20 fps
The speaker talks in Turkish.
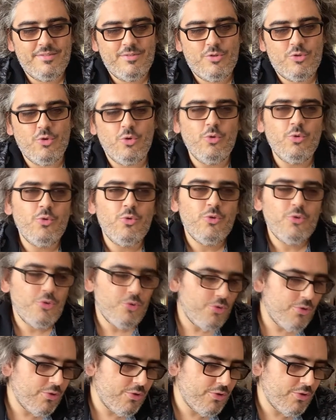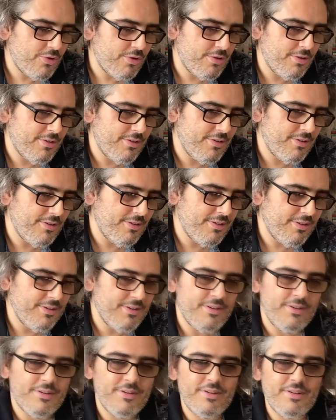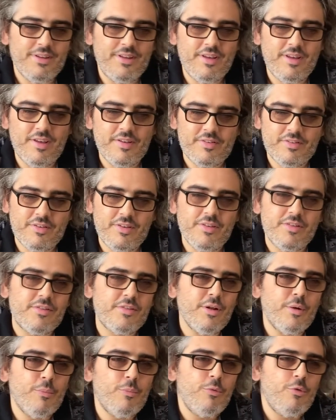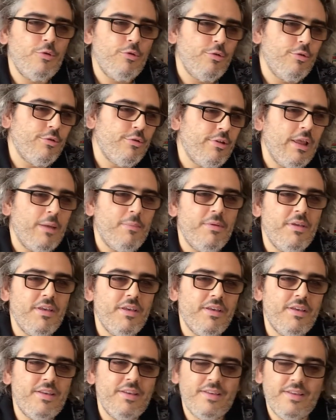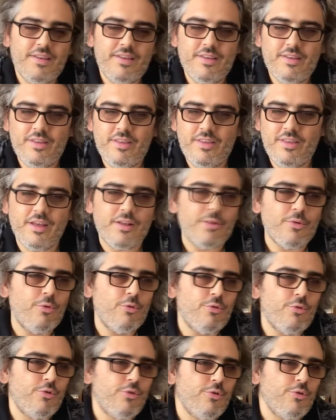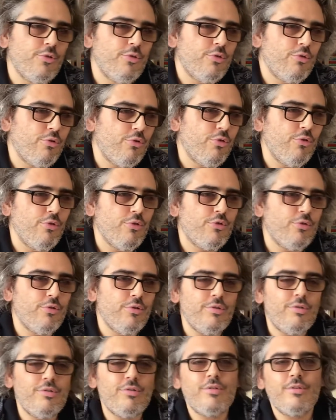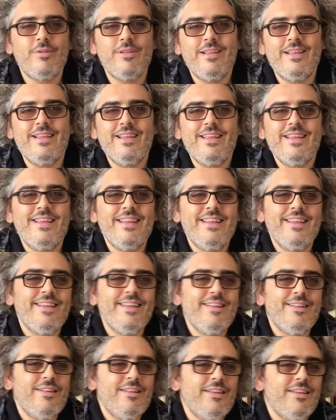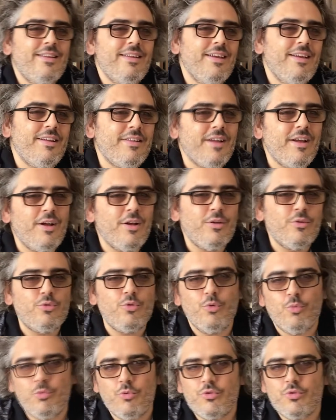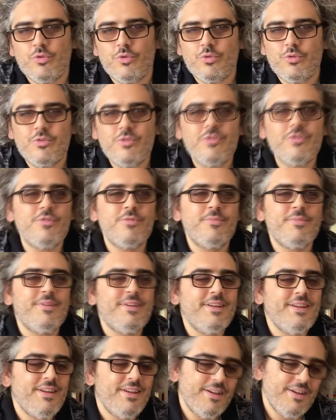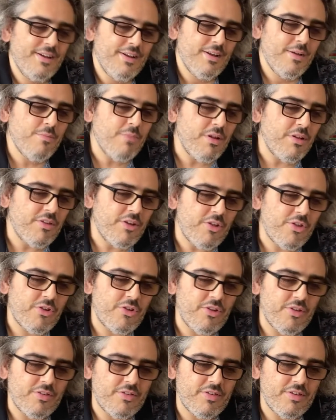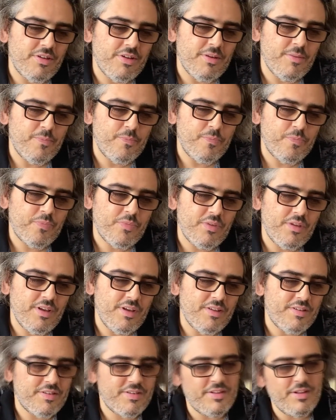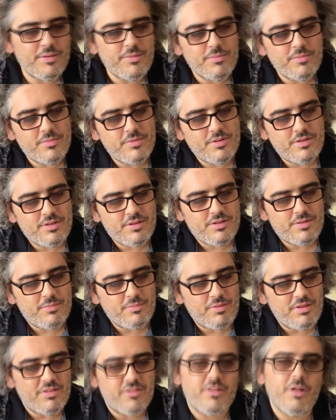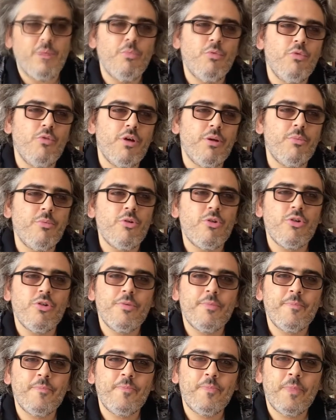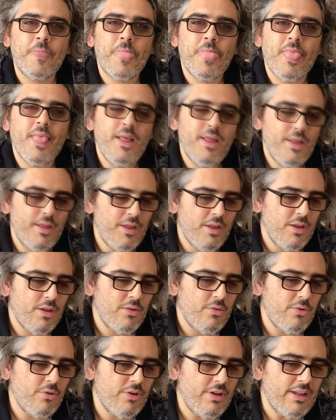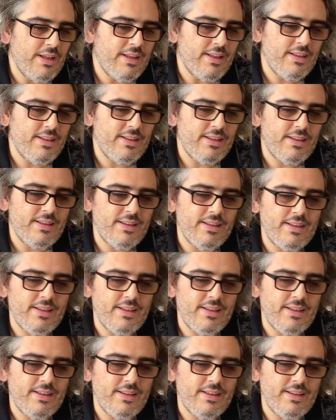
Çoğunluğunuz e, eski İstanbul diye bir yer olduğunu düşünüyorsunuz. E, ya e, da duymuşsunuzdur. Ben de açıkçası hmm, eskiden bir İstanbul varmış. Öyle e,